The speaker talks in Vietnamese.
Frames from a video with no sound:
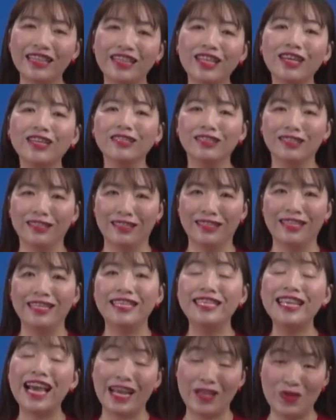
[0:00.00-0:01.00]
tự
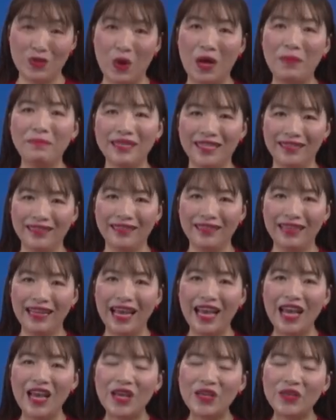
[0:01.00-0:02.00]
giải tỏa mình
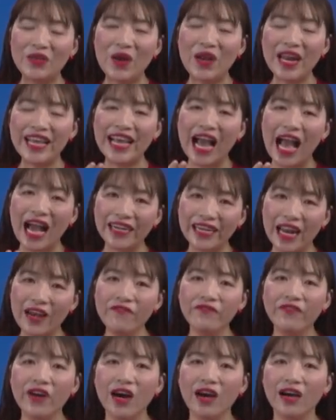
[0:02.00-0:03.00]
cho nên hắn
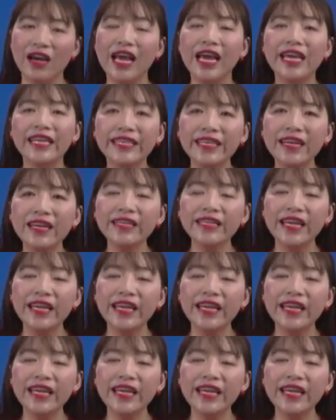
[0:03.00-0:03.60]
đánh vợ như